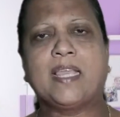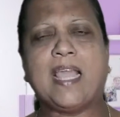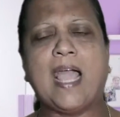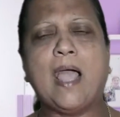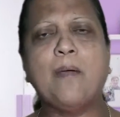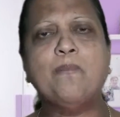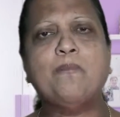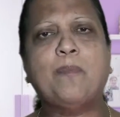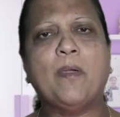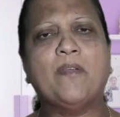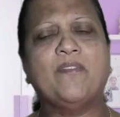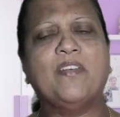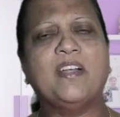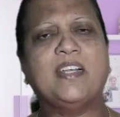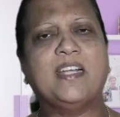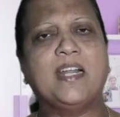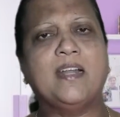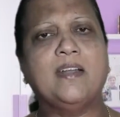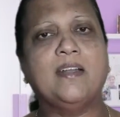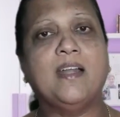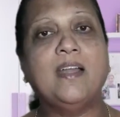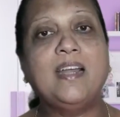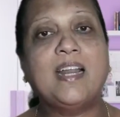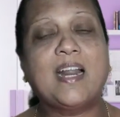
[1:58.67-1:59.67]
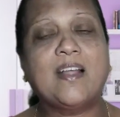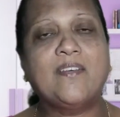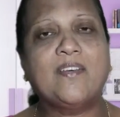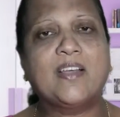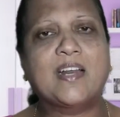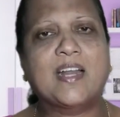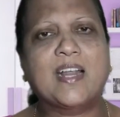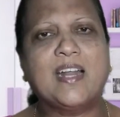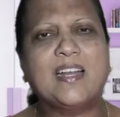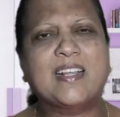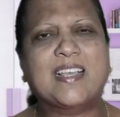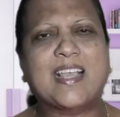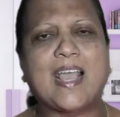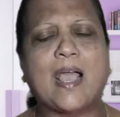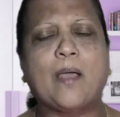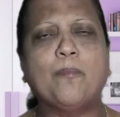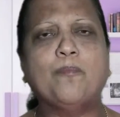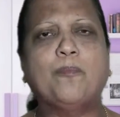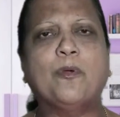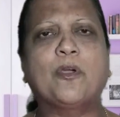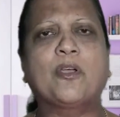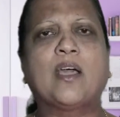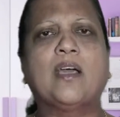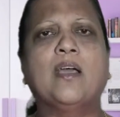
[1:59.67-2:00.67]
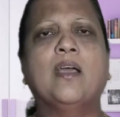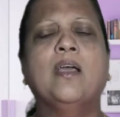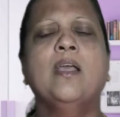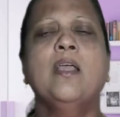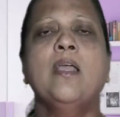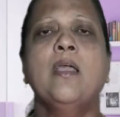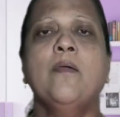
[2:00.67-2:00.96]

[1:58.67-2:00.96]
கேம்பை விட்டு நின்றவர்கள் கேம்புக்கு